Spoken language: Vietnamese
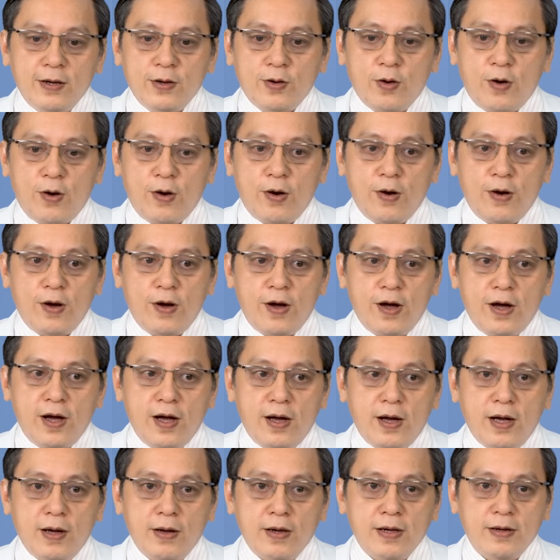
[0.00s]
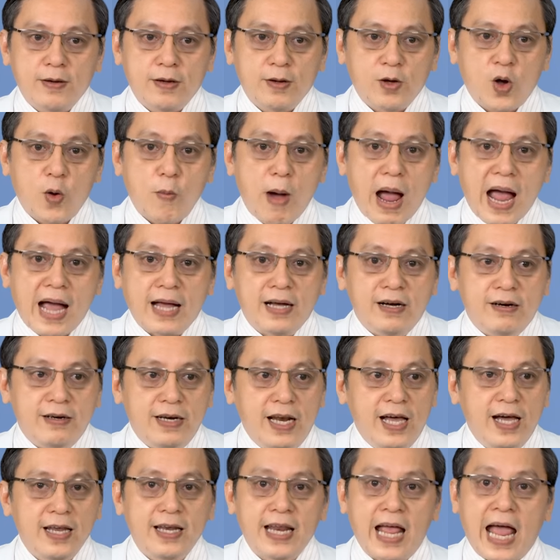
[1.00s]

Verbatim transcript: có có ba người là hết